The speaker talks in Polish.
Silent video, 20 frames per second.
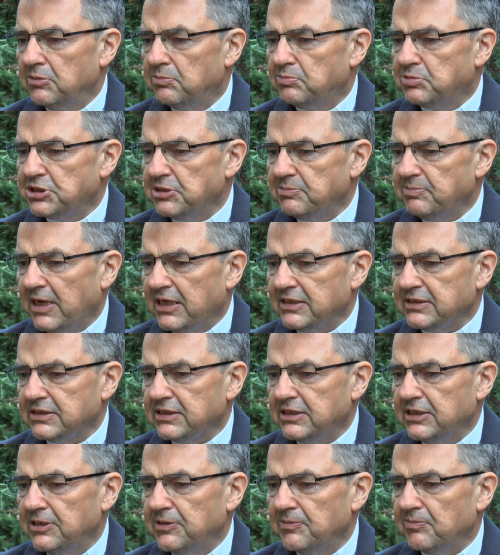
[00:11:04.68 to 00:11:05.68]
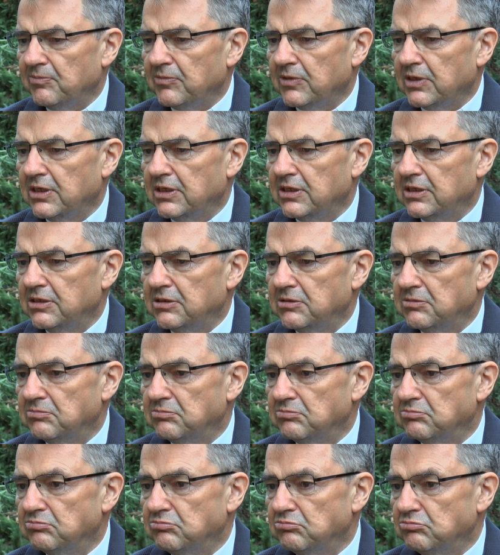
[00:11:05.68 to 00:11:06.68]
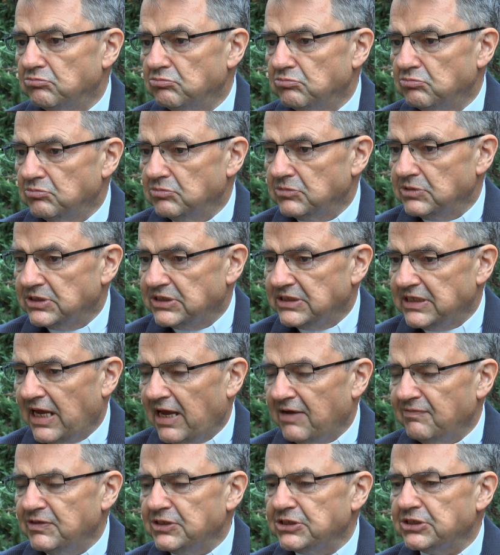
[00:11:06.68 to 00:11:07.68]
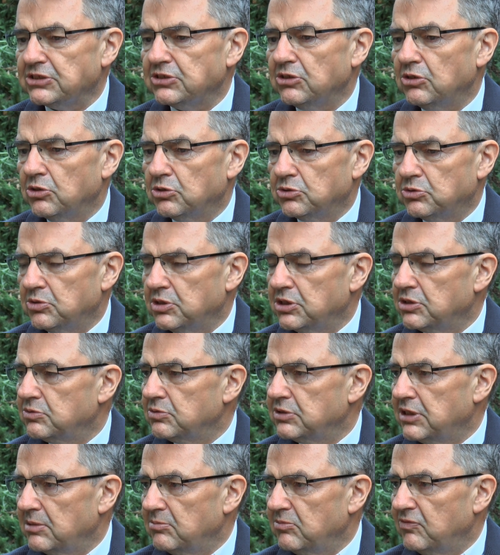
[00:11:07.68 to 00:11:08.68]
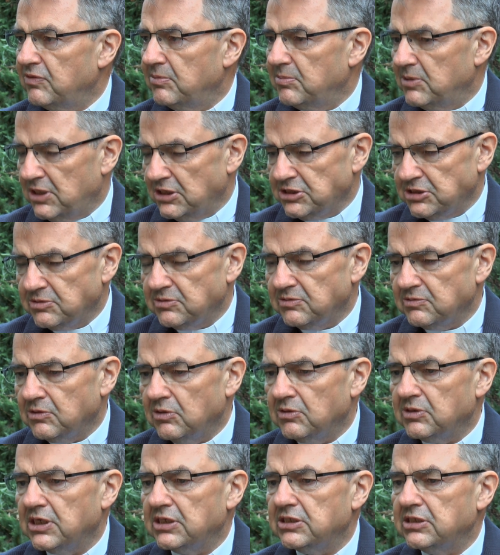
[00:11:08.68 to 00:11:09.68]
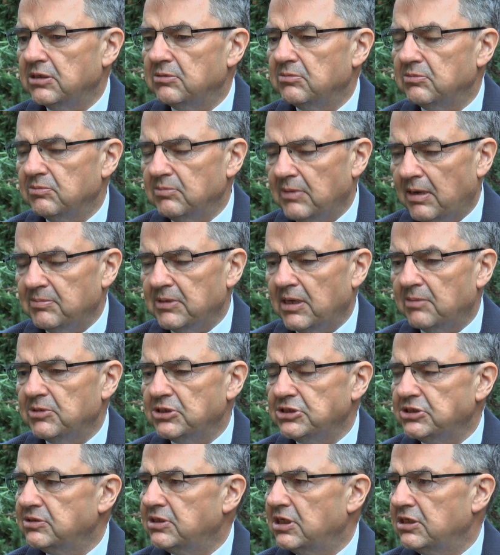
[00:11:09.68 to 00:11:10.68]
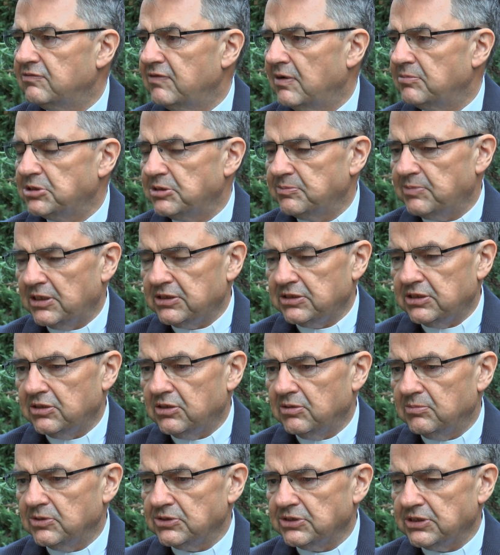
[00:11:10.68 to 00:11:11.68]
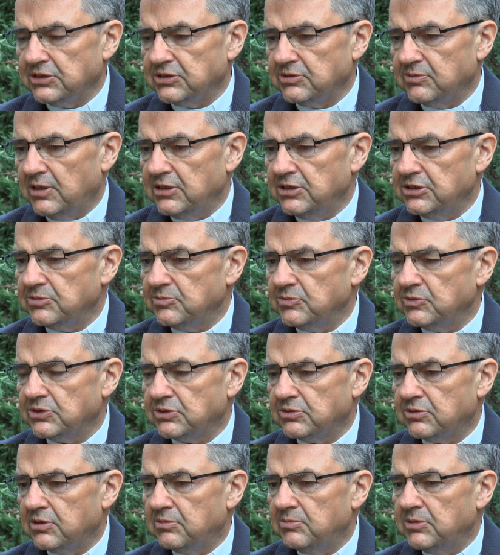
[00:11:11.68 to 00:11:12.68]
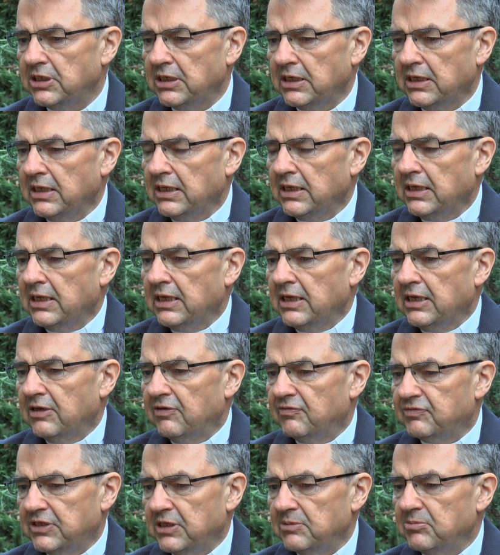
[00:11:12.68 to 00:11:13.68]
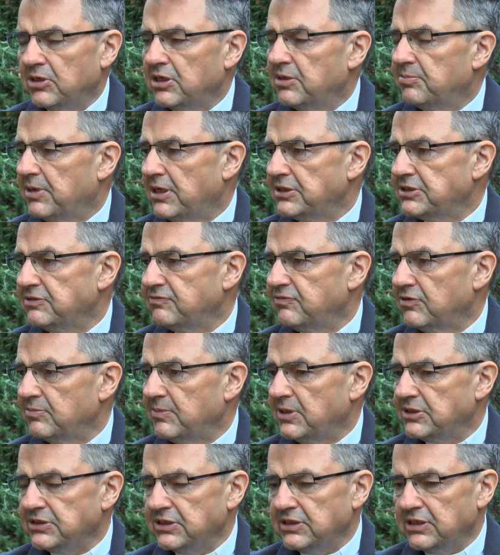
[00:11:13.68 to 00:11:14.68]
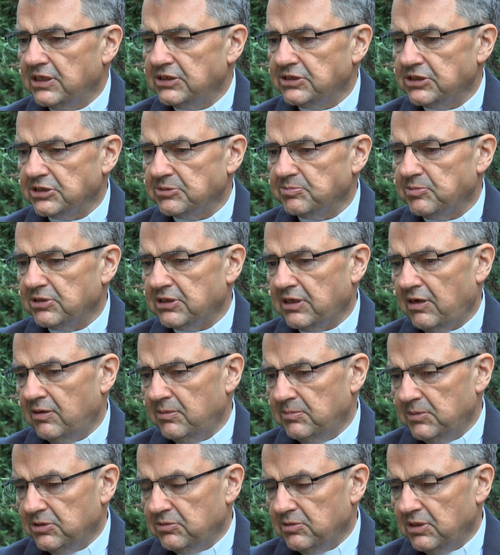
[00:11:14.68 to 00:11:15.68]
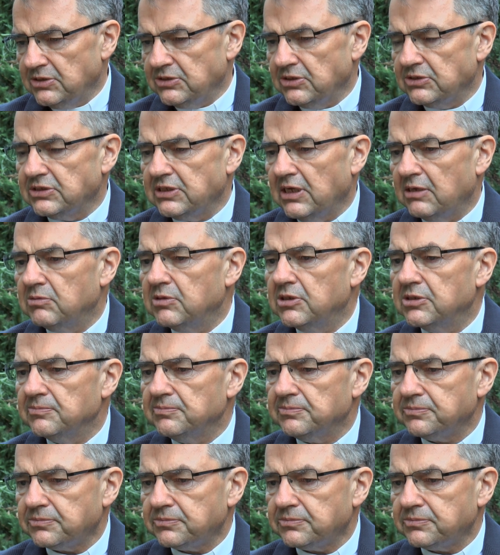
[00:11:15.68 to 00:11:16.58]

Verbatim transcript: przypadki zjawisk, o których tutaj mówimy. Znaczy, konkretnie mam na myśli te dwa przypadki homoseksualizmu, z którymi w tej mojej pracy formacyjnej się spotkałem i które zostały